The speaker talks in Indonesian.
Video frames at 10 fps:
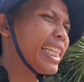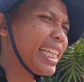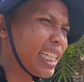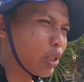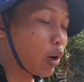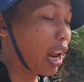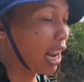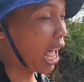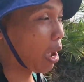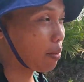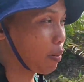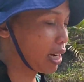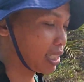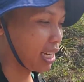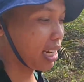jadi ini udah lama
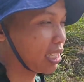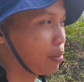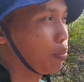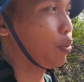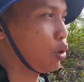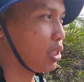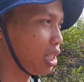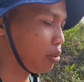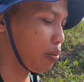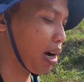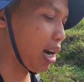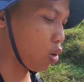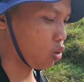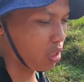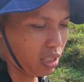banget saya nggak nyemprot jadi memang
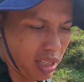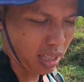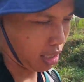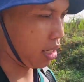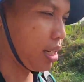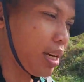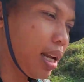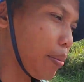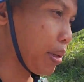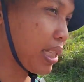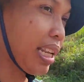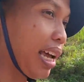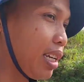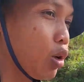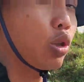harus
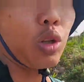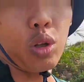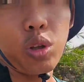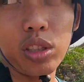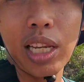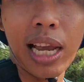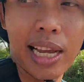dilemesin lagi otot-ototnya